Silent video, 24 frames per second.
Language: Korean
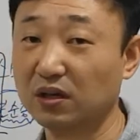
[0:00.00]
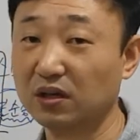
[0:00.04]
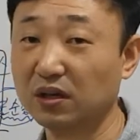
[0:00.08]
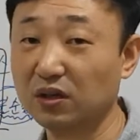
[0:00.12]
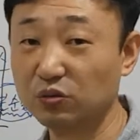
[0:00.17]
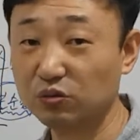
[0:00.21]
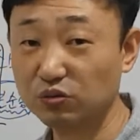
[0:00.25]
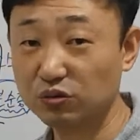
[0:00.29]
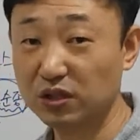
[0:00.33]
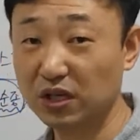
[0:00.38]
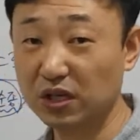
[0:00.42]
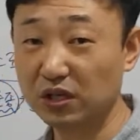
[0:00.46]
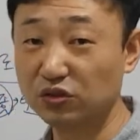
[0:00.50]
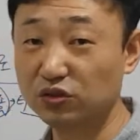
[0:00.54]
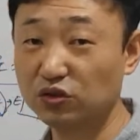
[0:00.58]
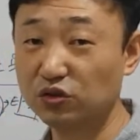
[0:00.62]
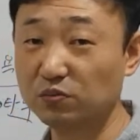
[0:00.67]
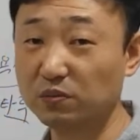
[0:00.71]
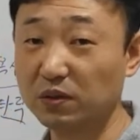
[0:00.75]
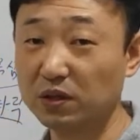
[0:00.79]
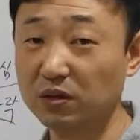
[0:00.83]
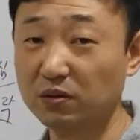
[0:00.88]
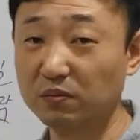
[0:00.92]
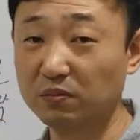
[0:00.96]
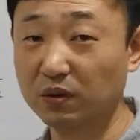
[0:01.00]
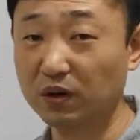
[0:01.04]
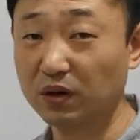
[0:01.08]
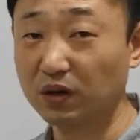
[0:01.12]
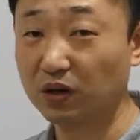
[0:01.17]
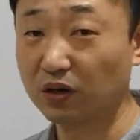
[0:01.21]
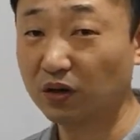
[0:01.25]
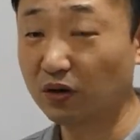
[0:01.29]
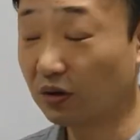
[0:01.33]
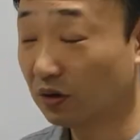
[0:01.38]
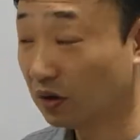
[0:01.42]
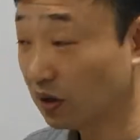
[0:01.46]
우상 숭배도
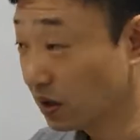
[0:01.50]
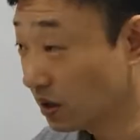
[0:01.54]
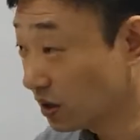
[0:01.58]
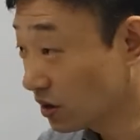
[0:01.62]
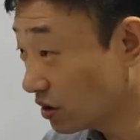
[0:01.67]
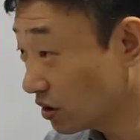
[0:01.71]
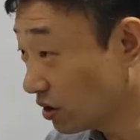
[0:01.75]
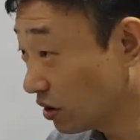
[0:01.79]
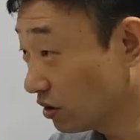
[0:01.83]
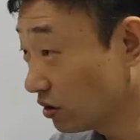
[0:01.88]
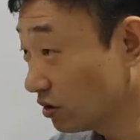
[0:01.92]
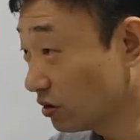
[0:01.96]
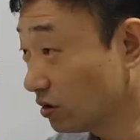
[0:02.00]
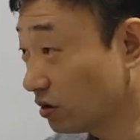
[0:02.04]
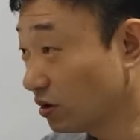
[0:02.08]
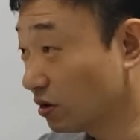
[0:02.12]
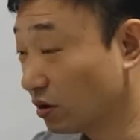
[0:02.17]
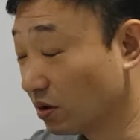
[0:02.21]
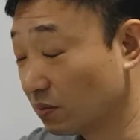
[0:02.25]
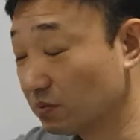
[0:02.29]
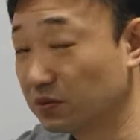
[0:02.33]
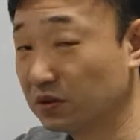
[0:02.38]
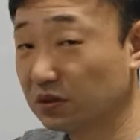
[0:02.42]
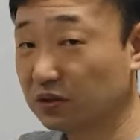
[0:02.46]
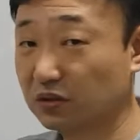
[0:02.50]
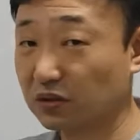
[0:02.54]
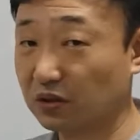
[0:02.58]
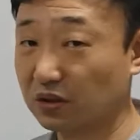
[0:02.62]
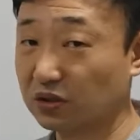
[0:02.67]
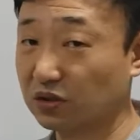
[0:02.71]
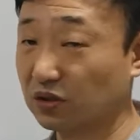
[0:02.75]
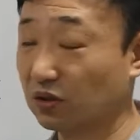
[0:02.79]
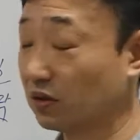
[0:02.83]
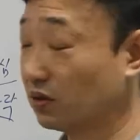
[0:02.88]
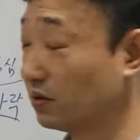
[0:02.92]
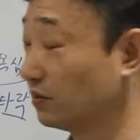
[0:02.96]
뭐예요? 선을 넘는
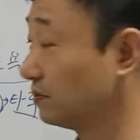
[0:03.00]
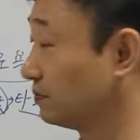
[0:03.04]
거죠.